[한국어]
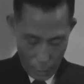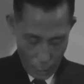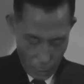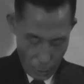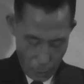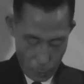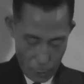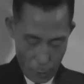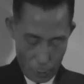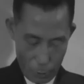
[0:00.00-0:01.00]
생각하는
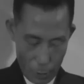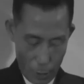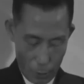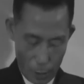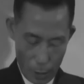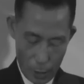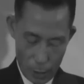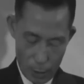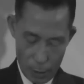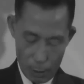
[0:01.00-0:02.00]
사람들이 된다고
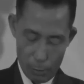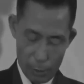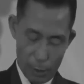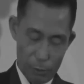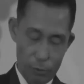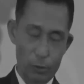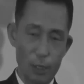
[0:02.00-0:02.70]
생각하는 사람보다도